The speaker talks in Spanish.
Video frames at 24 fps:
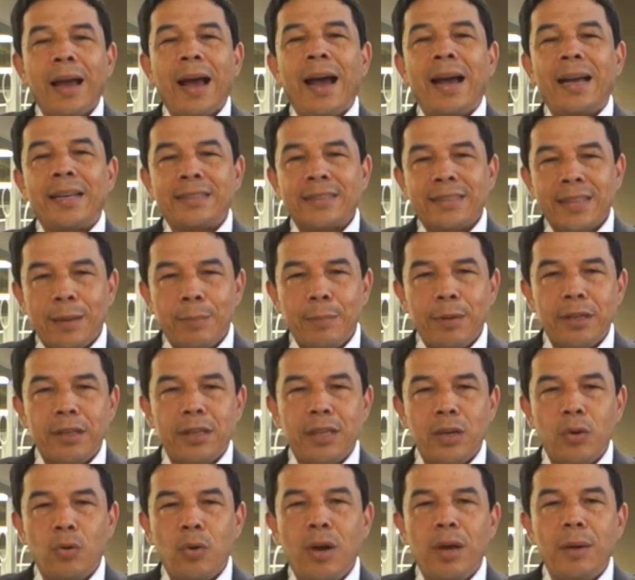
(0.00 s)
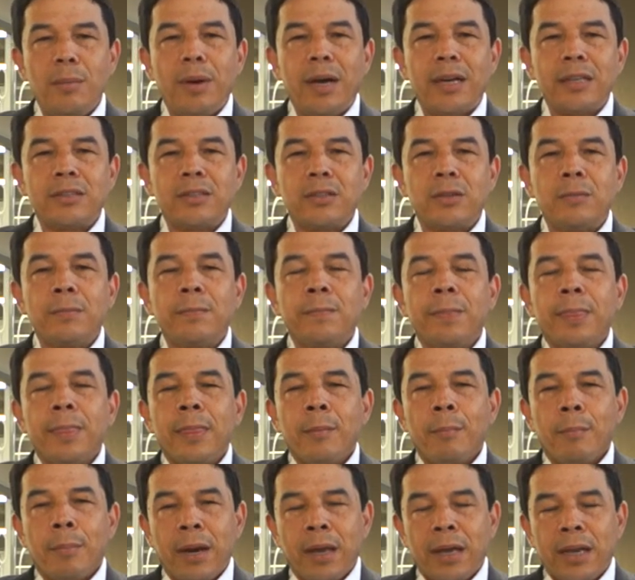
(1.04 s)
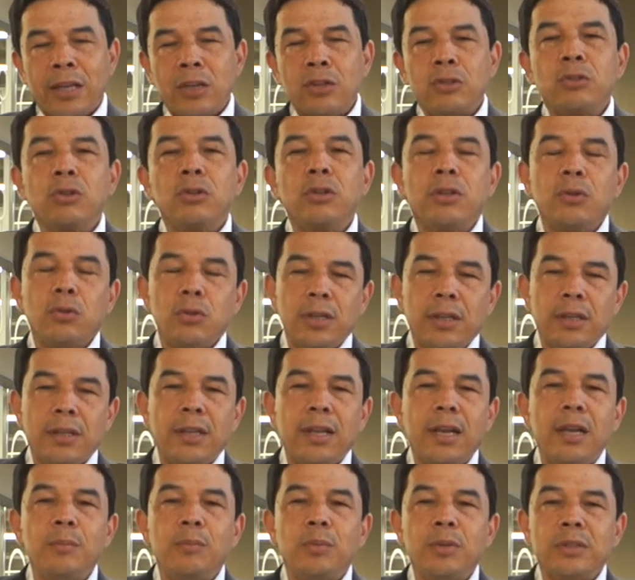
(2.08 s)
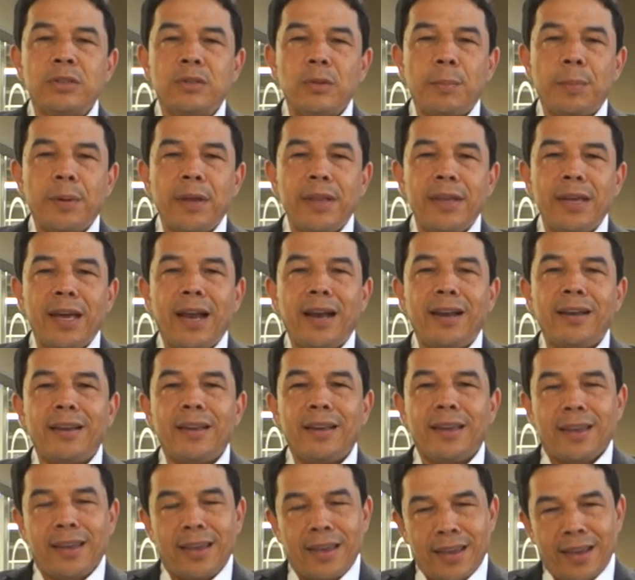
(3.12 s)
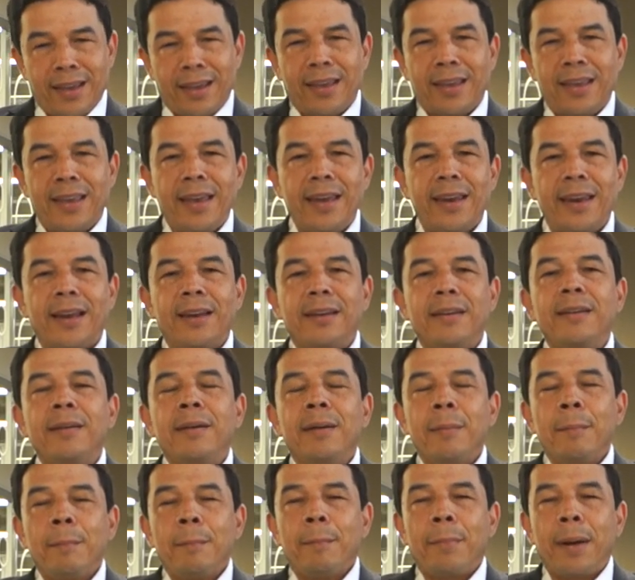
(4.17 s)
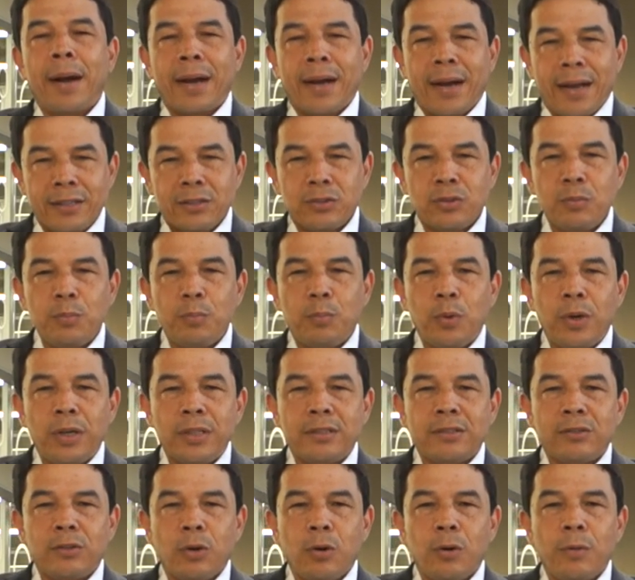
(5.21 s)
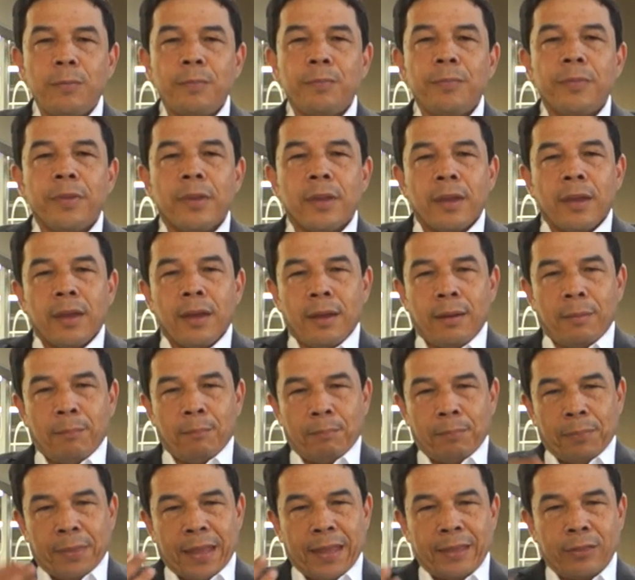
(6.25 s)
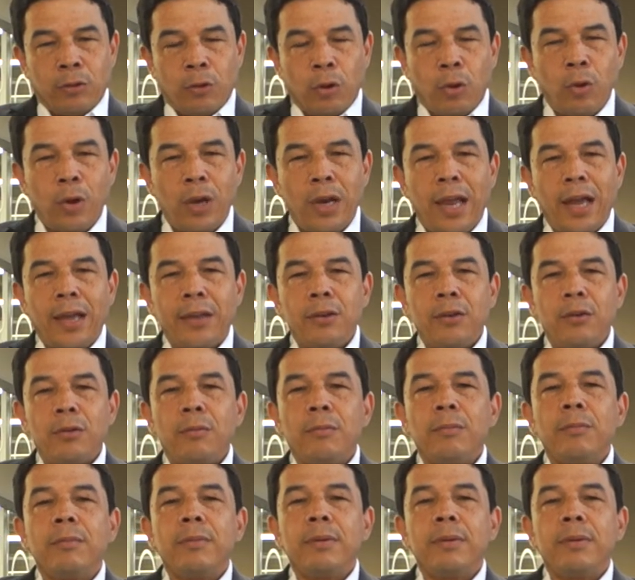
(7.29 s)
hasta el 29 de marzo para aquellos contribuyentes del impuesto predial que quieran pagar su impuesto de todo el año,